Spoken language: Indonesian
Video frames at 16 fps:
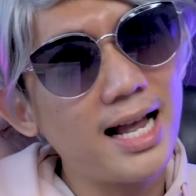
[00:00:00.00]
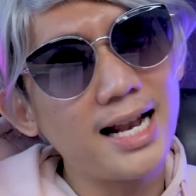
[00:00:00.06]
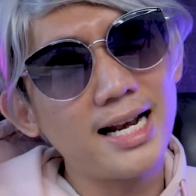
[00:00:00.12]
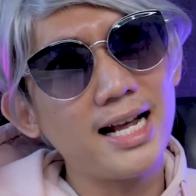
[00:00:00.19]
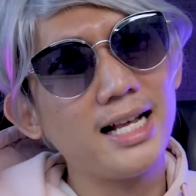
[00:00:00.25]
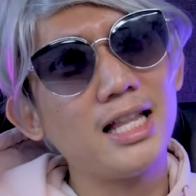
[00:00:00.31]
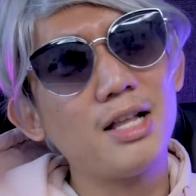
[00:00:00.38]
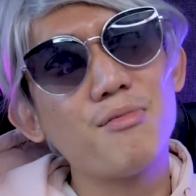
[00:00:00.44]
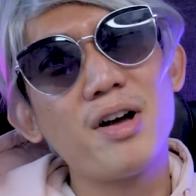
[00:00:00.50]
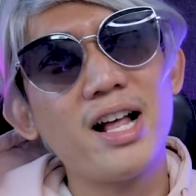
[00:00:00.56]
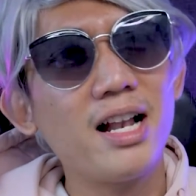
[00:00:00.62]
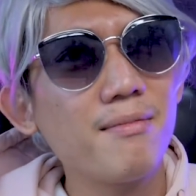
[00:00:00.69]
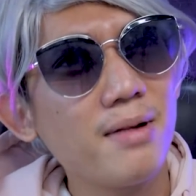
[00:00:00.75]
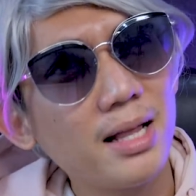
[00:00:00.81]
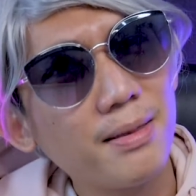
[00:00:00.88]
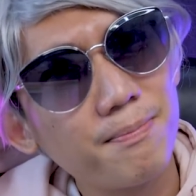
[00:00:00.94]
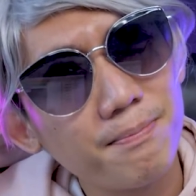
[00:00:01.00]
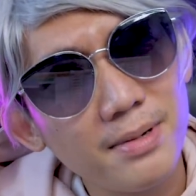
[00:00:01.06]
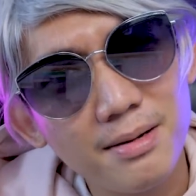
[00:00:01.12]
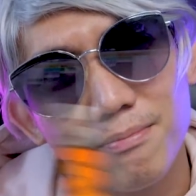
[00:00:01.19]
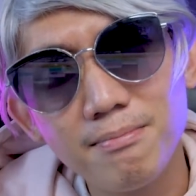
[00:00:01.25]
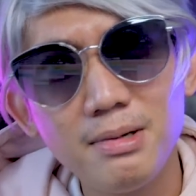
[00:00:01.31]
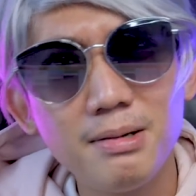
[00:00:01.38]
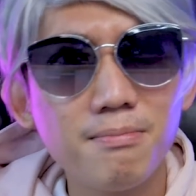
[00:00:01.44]
karena kita bakal ngeliat
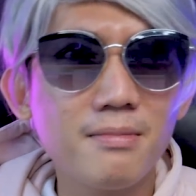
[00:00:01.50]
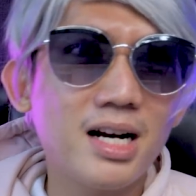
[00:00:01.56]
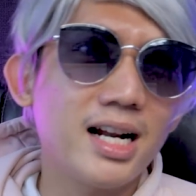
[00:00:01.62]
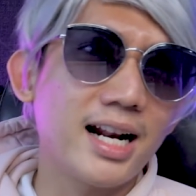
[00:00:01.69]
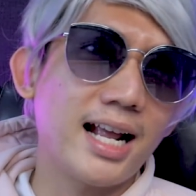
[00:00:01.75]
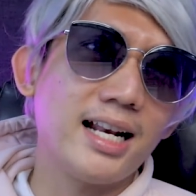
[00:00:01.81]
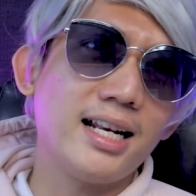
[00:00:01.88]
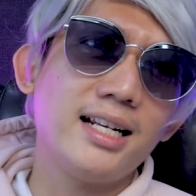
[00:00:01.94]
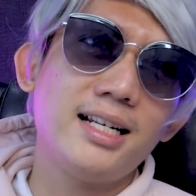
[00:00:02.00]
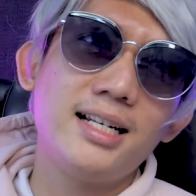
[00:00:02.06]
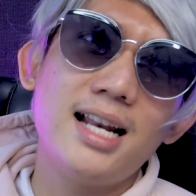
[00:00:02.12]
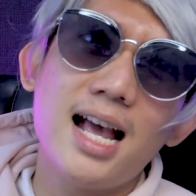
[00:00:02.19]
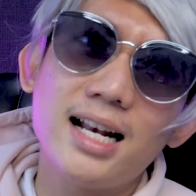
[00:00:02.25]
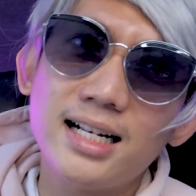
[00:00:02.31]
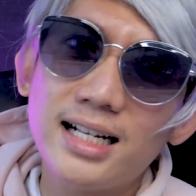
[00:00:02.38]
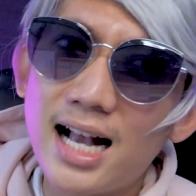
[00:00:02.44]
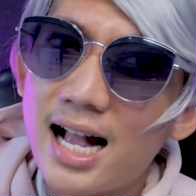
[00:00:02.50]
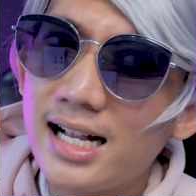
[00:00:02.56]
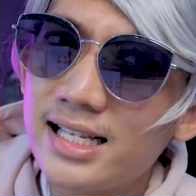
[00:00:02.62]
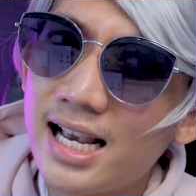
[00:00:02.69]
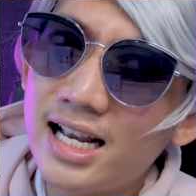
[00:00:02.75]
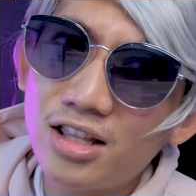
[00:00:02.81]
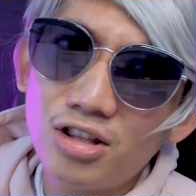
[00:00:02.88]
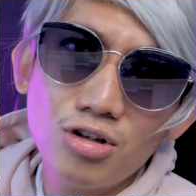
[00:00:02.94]
meme-meme keren dan
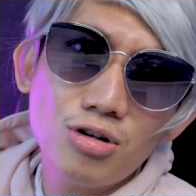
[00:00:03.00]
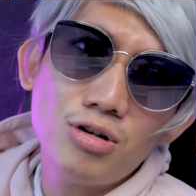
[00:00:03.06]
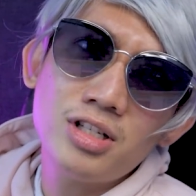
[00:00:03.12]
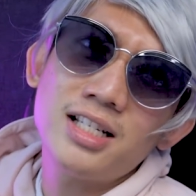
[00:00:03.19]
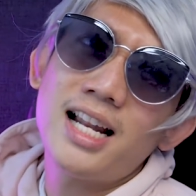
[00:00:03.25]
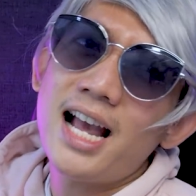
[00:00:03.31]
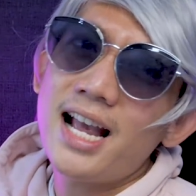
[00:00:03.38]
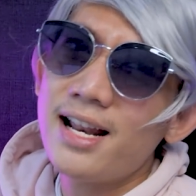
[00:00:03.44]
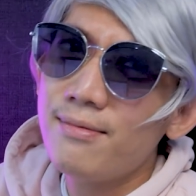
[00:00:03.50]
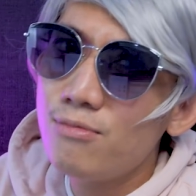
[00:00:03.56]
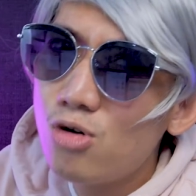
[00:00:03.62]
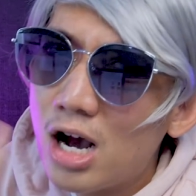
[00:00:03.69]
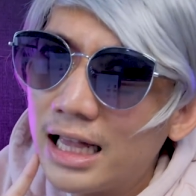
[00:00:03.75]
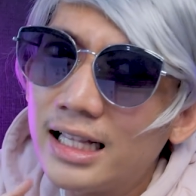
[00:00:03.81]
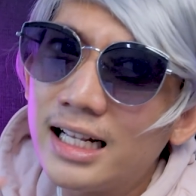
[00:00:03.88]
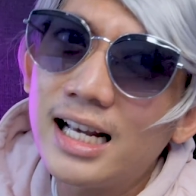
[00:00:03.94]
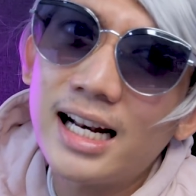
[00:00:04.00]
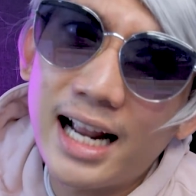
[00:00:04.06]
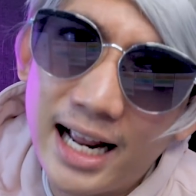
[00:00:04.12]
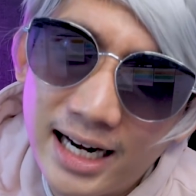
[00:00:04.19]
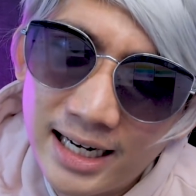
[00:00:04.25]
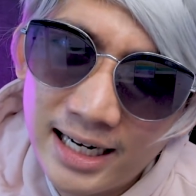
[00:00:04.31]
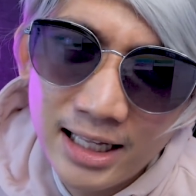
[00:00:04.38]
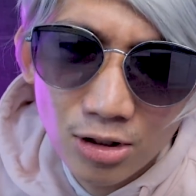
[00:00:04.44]
K-nya itu selain buat
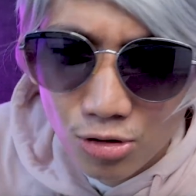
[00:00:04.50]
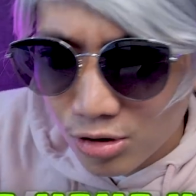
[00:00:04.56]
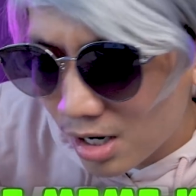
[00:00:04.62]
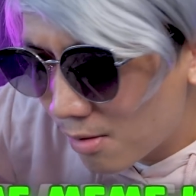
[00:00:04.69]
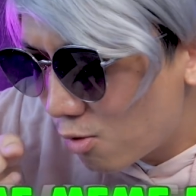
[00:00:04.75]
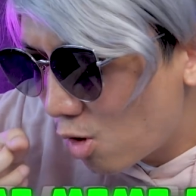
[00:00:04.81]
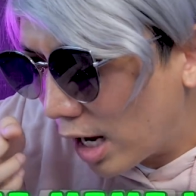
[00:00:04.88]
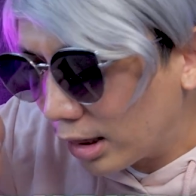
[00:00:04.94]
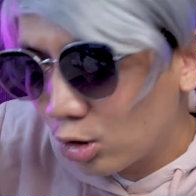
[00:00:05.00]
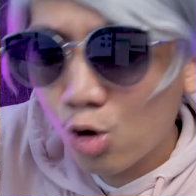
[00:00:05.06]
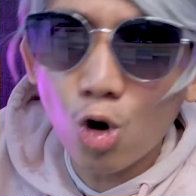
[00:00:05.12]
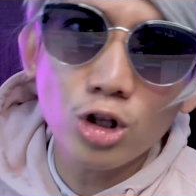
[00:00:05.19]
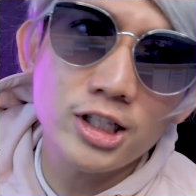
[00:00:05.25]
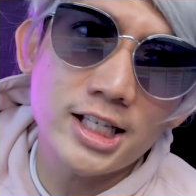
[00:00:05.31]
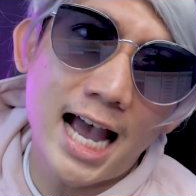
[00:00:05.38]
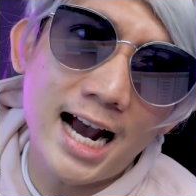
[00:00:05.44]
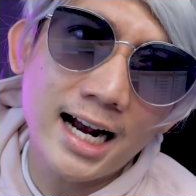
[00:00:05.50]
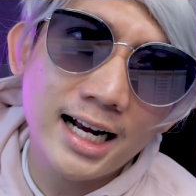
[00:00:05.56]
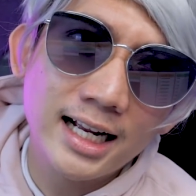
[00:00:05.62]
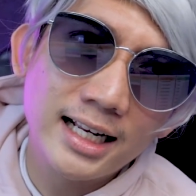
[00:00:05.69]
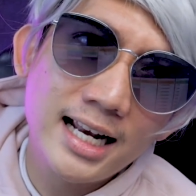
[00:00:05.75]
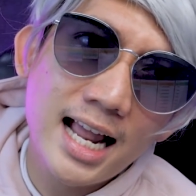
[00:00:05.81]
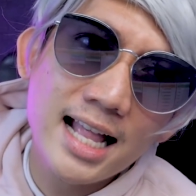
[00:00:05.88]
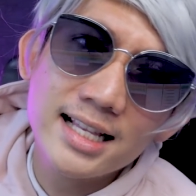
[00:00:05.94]
keren itu juga buat kocak
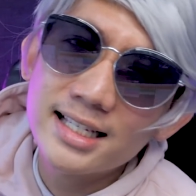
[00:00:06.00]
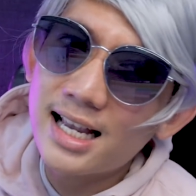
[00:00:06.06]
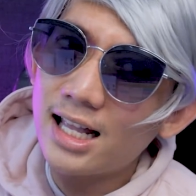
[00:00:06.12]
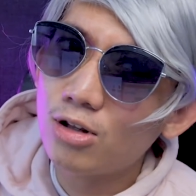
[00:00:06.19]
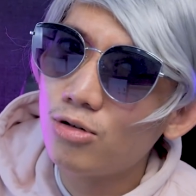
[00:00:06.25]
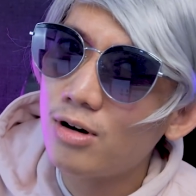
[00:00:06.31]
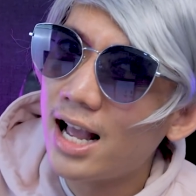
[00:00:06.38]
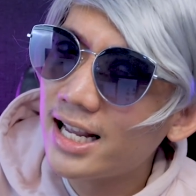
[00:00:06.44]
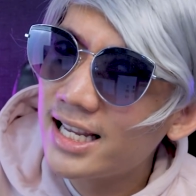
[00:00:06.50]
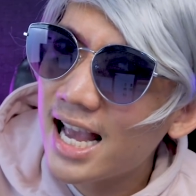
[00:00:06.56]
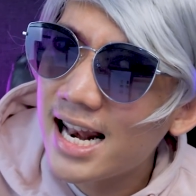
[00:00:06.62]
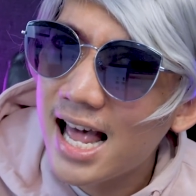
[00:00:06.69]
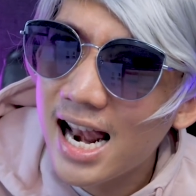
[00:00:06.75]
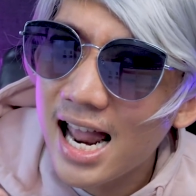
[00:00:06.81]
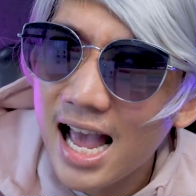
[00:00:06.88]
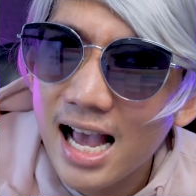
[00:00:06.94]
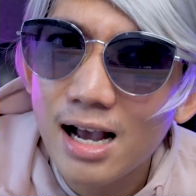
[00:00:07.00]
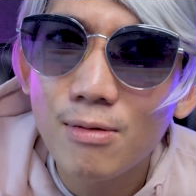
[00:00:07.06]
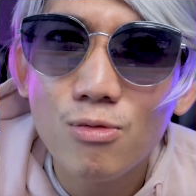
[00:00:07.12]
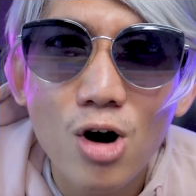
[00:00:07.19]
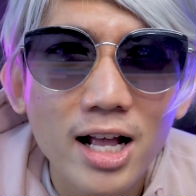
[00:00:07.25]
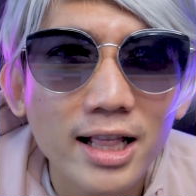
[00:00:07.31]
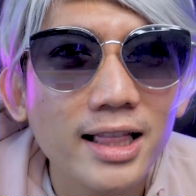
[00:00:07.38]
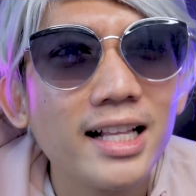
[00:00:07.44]
dan satu lagi adalah
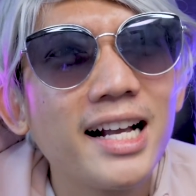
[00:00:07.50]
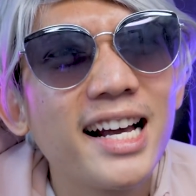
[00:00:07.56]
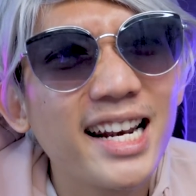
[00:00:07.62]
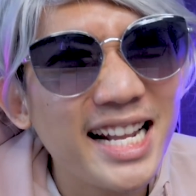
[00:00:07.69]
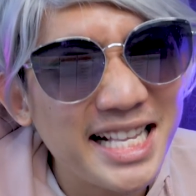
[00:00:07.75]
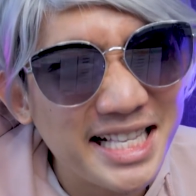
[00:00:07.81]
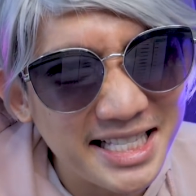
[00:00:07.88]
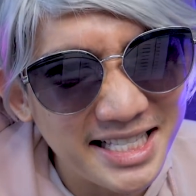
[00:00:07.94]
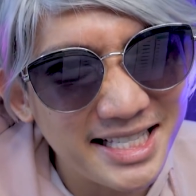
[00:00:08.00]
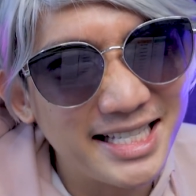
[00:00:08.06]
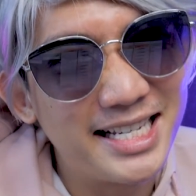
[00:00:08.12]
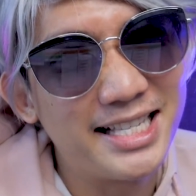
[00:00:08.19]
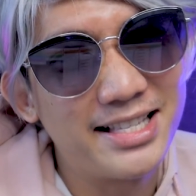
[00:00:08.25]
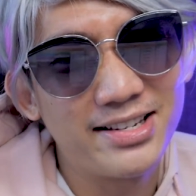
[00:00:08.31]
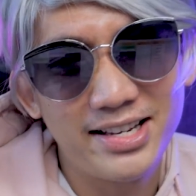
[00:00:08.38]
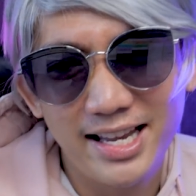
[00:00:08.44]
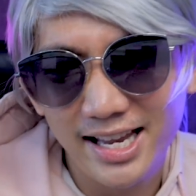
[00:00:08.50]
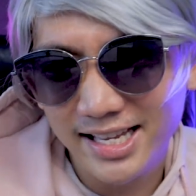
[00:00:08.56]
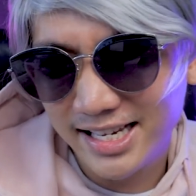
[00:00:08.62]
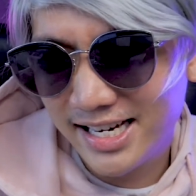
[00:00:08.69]
buat cringe gitu ya.